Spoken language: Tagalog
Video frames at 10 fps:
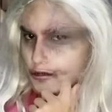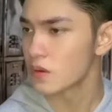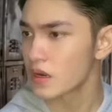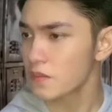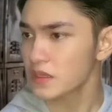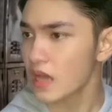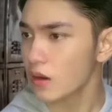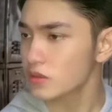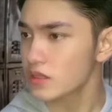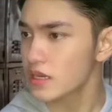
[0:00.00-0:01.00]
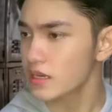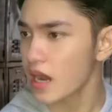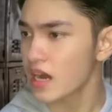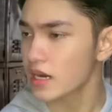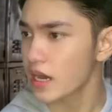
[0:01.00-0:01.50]
Huwag kayong matakot, hindi yan
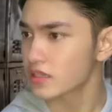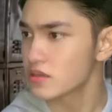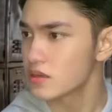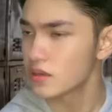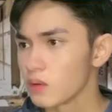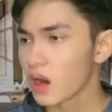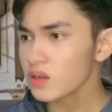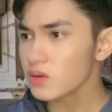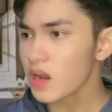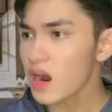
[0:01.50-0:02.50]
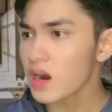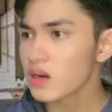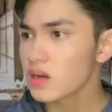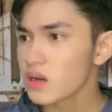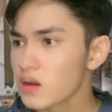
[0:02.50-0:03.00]
nangangagat. Ano lang?
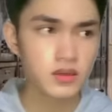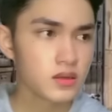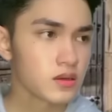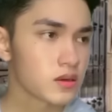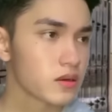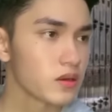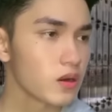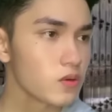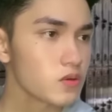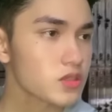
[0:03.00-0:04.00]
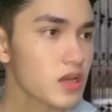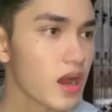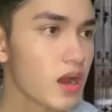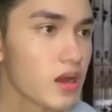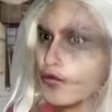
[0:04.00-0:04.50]

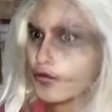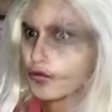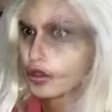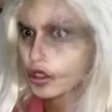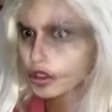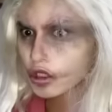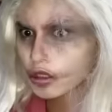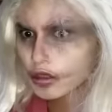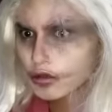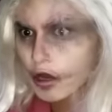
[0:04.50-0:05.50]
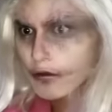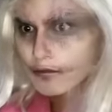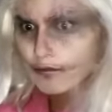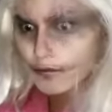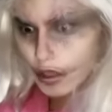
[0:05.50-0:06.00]
Nanguhusga. Tinitingin-tingin niyo dyan.
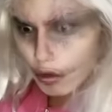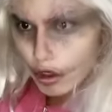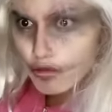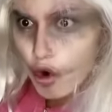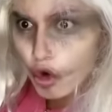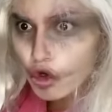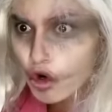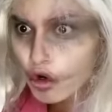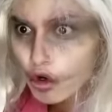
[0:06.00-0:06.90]
Ikaw crush mo ako, no?